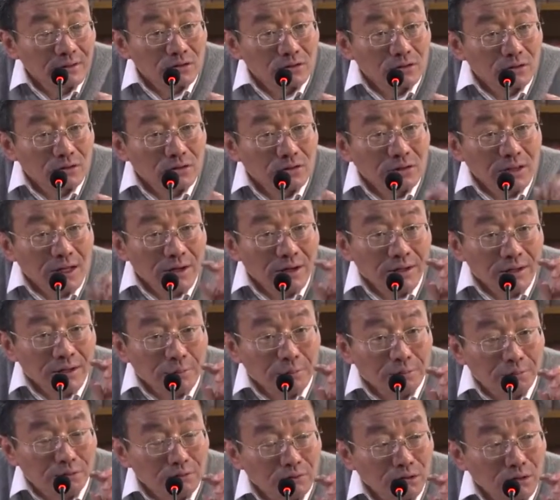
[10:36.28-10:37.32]
就是当一
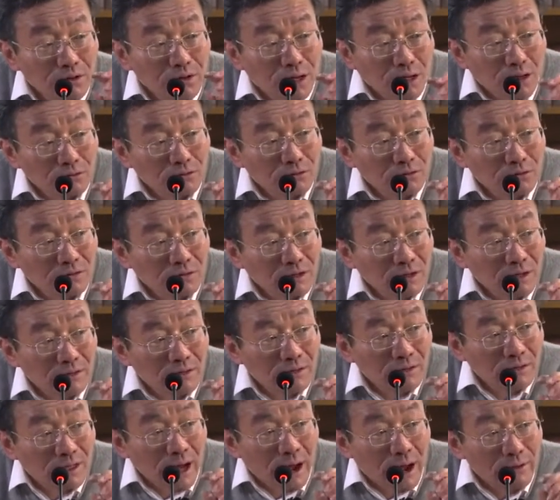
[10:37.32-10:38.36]
个普通劳动
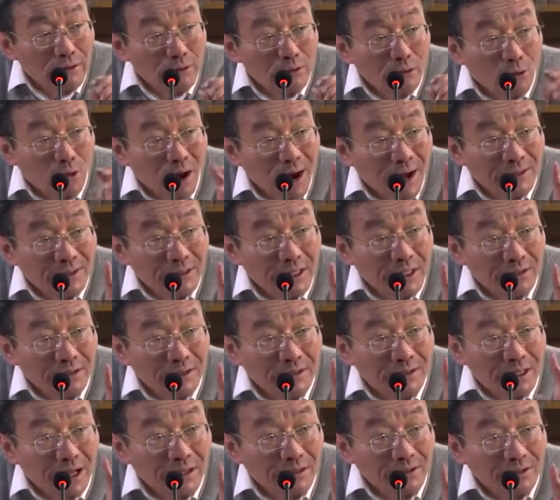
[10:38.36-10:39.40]
者敢于花钱
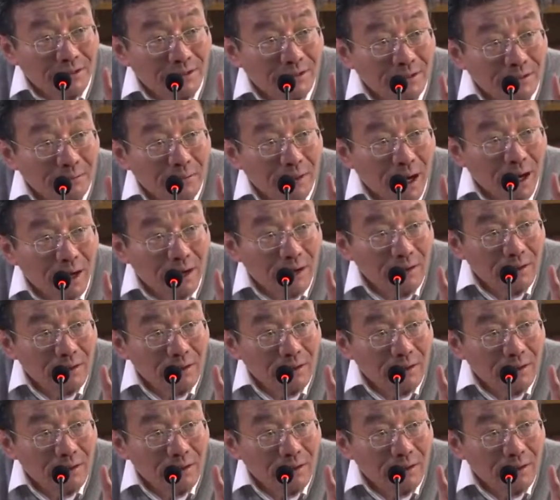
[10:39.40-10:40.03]
的前提是什么？